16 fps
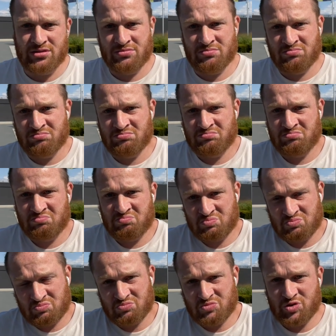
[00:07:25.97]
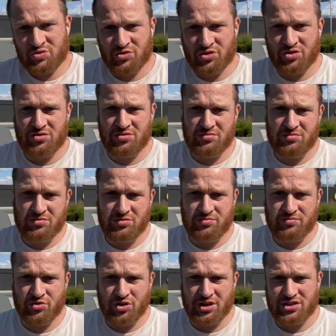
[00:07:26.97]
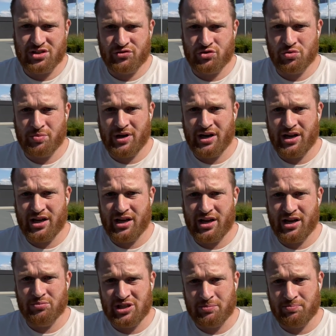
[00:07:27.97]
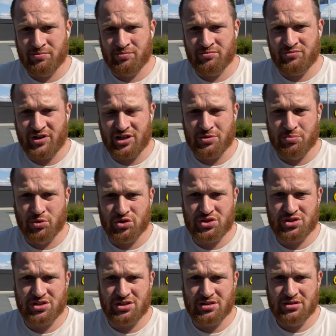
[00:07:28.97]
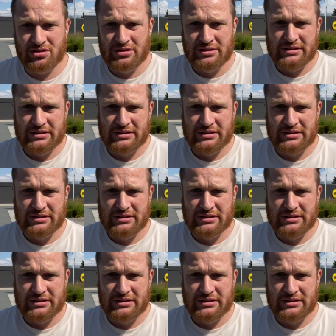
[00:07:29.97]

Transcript: Ähm, ich würde, würde jetzt auf Jude Bellingham tippen, wenn ich müsste.